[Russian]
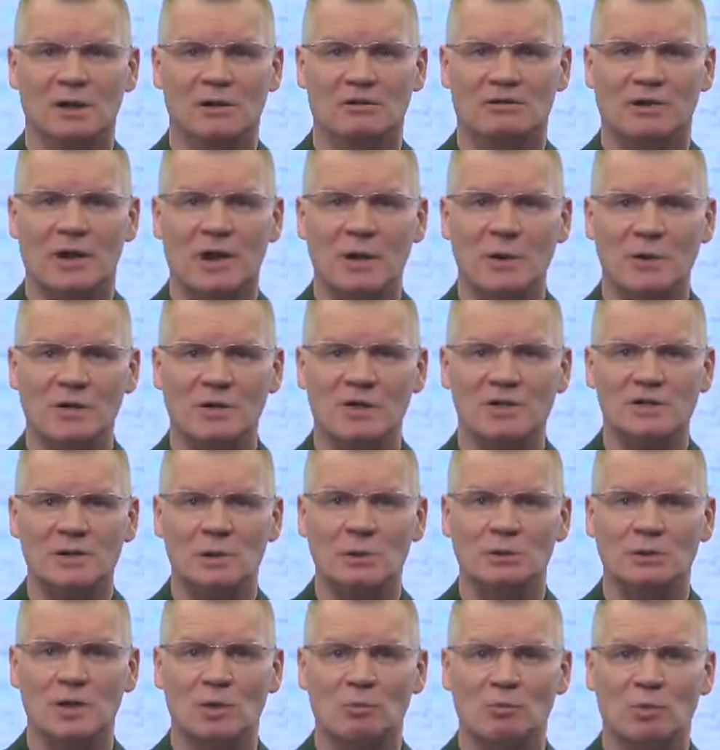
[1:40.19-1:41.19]
в районе
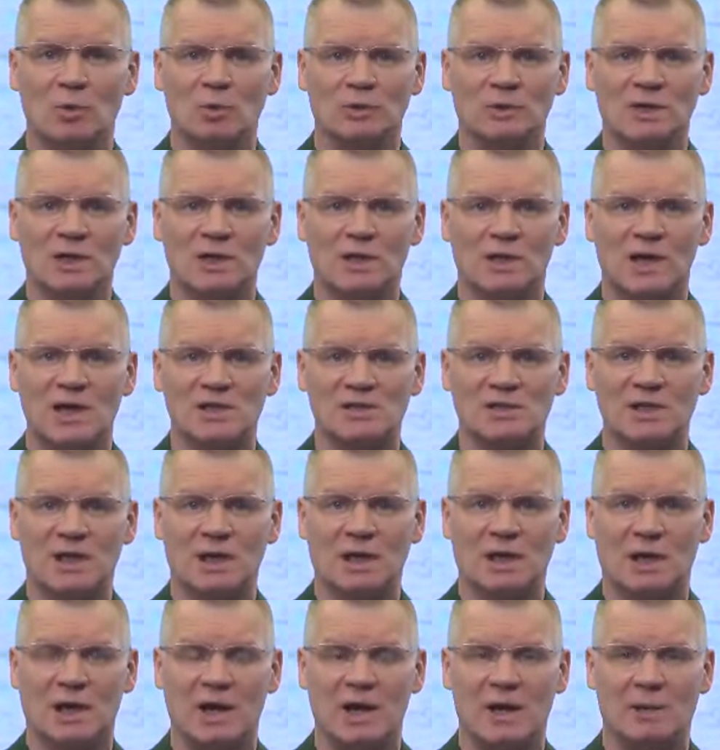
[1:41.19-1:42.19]
населенного пункта
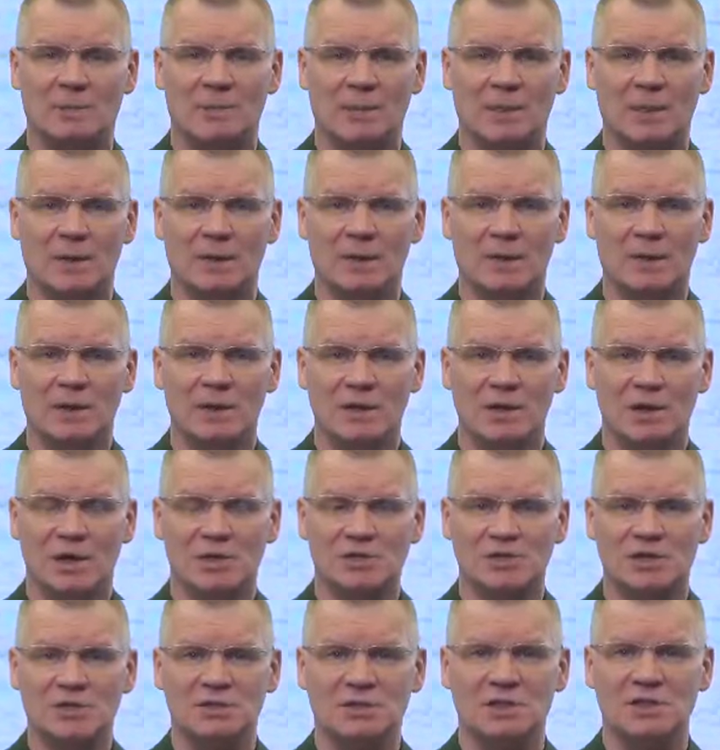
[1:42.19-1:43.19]
Красная гора и
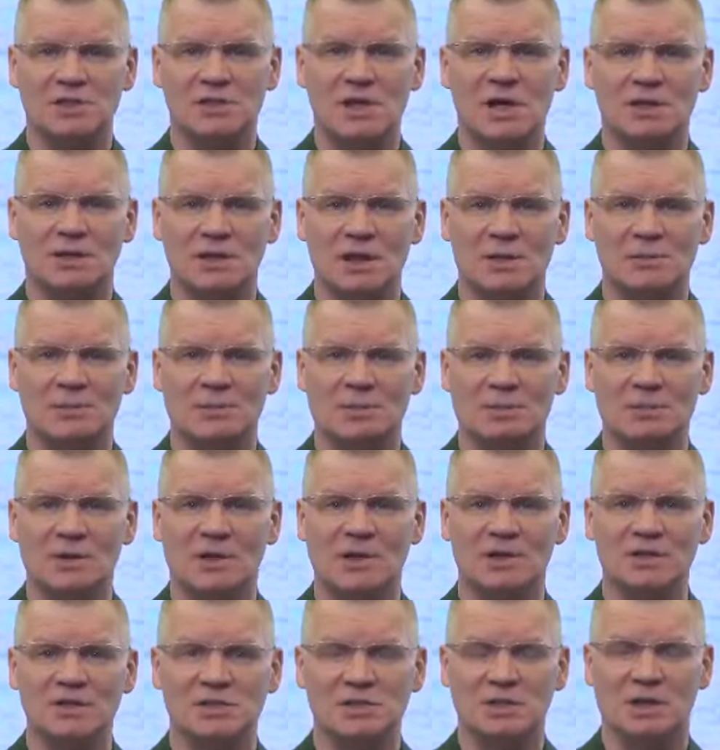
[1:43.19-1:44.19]
60-й
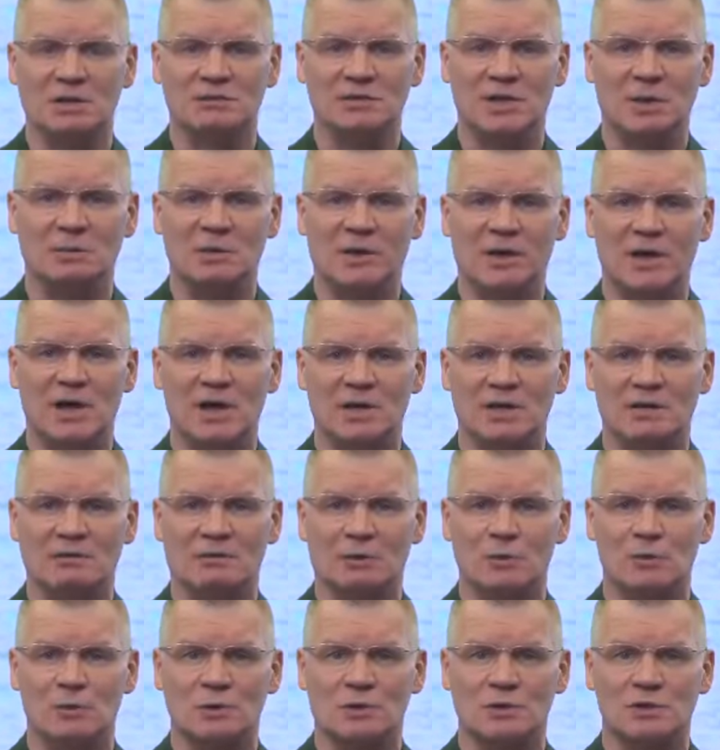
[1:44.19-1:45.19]
механизированной бригады
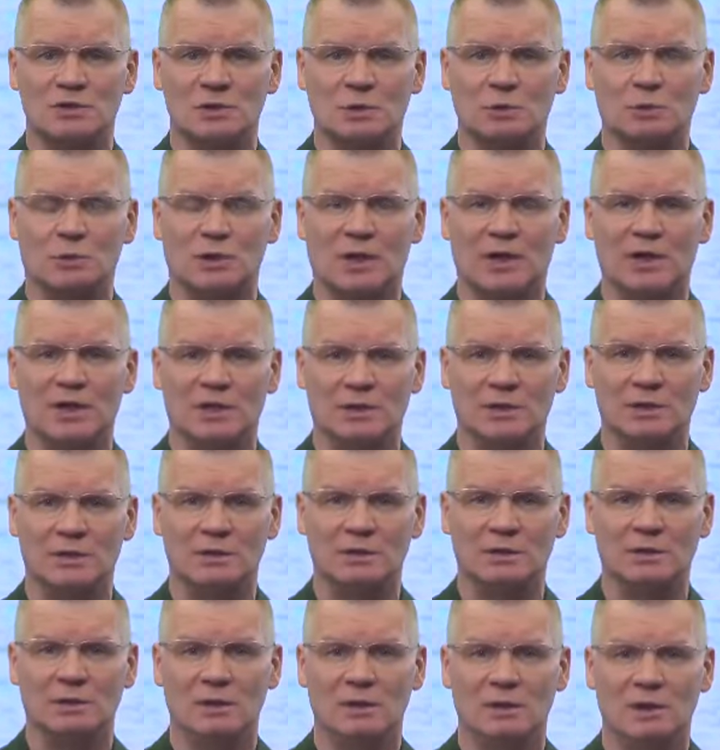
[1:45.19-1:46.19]
Вооруженных сил
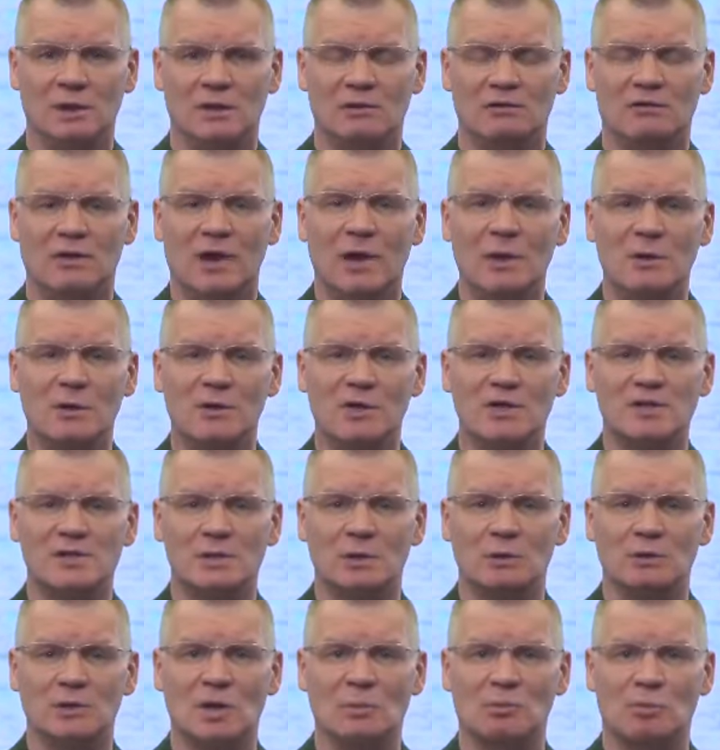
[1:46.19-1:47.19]
Украины в районе
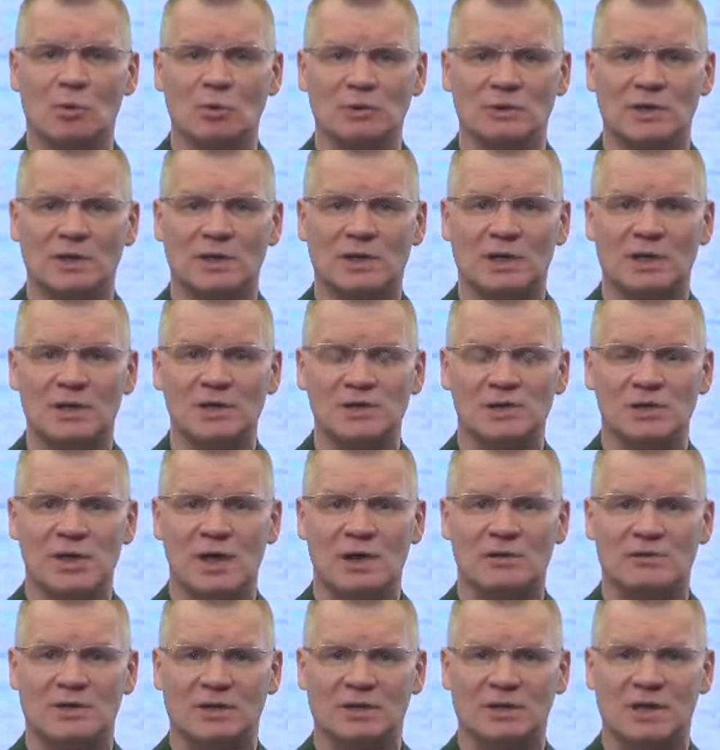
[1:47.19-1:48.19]
населенного пункта
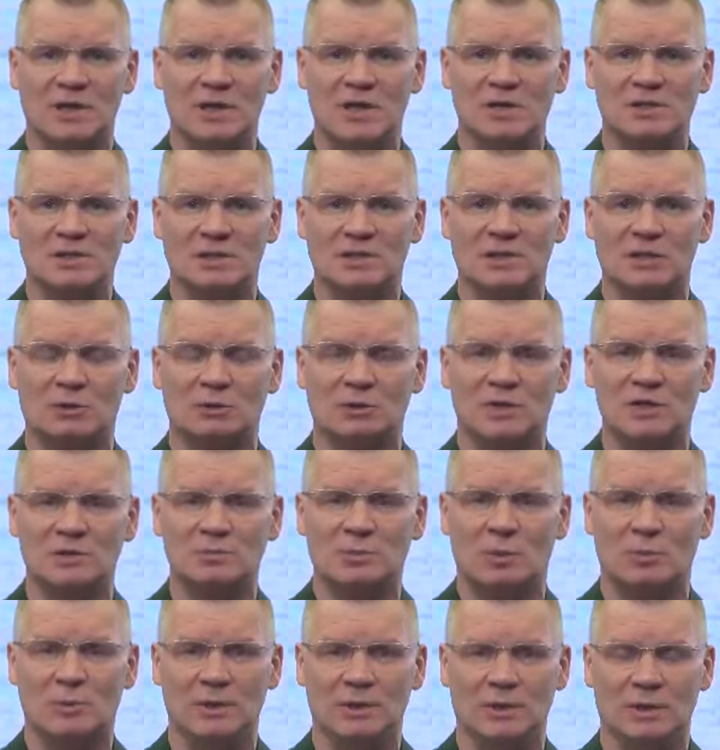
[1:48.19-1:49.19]
Клещеевка Донецкой Народной
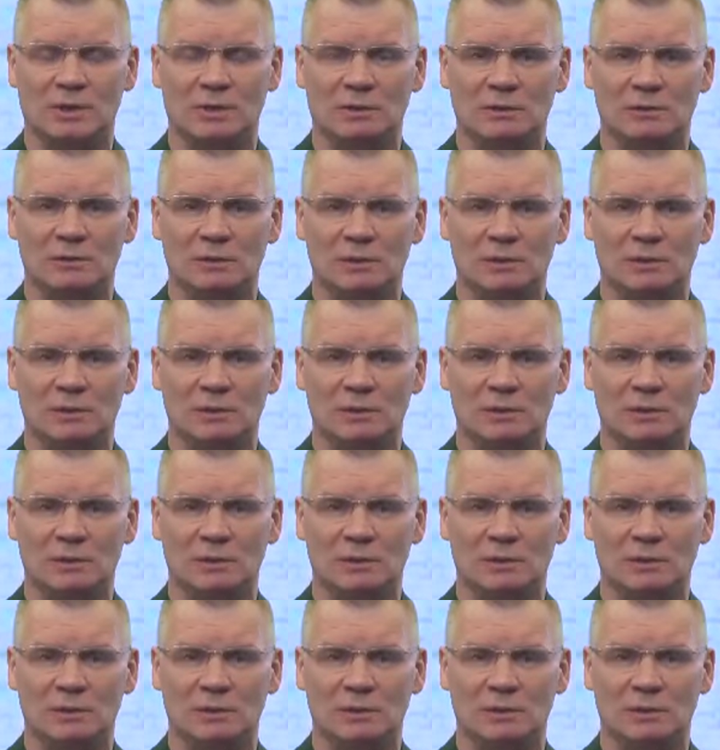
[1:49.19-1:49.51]
Республики.